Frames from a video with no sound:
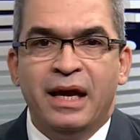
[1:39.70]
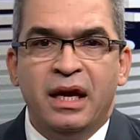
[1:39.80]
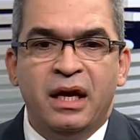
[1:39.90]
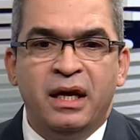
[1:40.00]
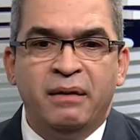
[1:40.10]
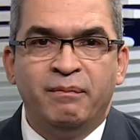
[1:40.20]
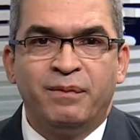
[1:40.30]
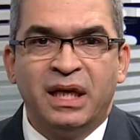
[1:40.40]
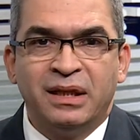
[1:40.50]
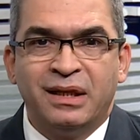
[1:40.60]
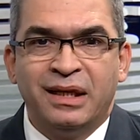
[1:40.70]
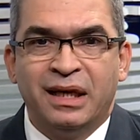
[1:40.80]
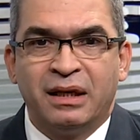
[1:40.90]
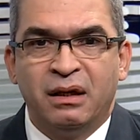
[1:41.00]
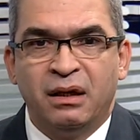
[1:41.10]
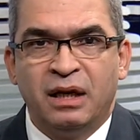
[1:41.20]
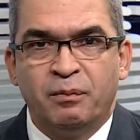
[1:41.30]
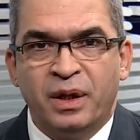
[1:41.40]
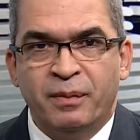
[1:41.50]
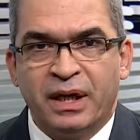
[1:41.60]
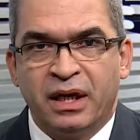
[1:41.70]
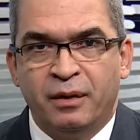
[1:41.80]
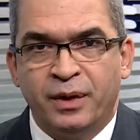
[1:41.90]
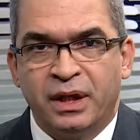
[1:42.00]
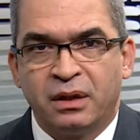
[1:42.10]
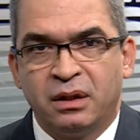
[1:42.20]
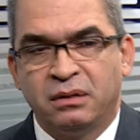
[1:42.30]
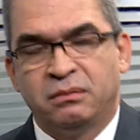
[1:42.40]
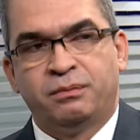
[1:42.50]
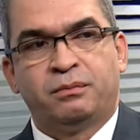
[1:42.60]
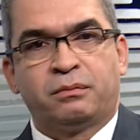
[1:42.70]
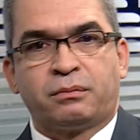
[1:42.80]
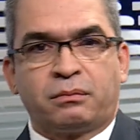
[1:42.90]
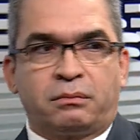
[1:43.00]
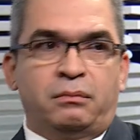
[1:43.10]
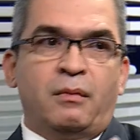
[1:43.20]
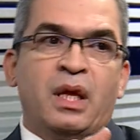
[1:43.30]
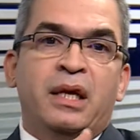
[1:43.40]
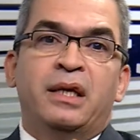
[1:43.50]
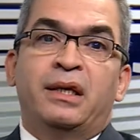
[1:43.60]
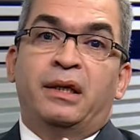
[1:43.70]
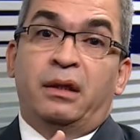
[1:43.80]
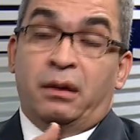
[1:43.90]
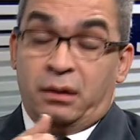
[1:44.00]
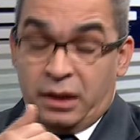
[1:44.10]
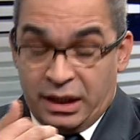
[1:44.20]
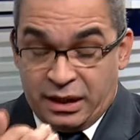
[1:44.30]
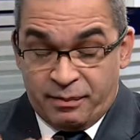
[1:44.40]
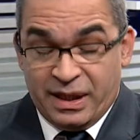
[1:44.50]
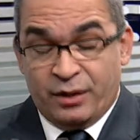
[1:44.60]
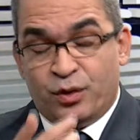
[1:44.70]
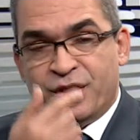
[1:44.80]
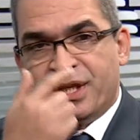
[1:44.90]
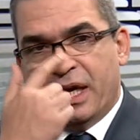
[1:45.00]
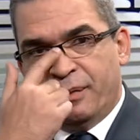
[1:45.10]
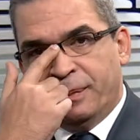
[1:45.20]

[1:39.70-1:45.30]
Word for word: en plantear las primarias abiertas. De antemano se sabe